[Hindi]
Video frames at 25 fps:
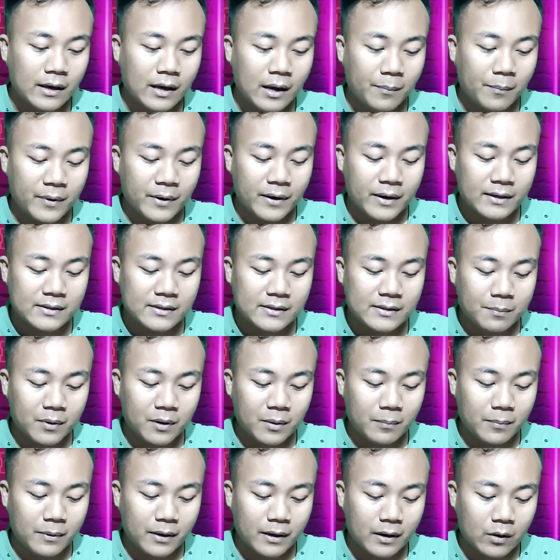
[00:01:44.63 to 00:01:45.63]
यहाँ पर
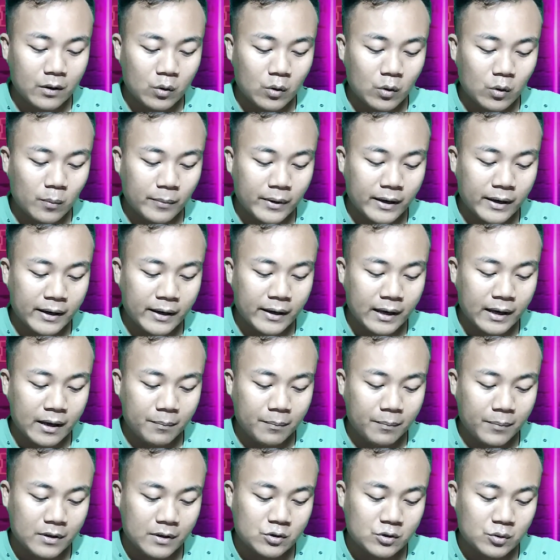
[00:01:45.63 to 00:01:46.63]
एग्जाम्पल पकड़ लो मैं
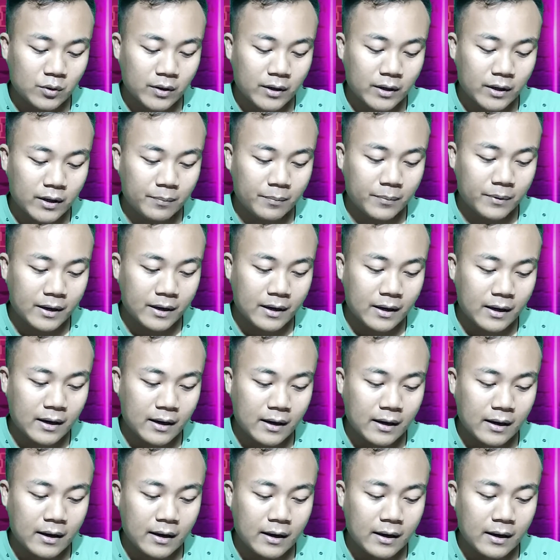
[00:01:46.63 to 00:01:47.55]
यहाँ पर जो है अपना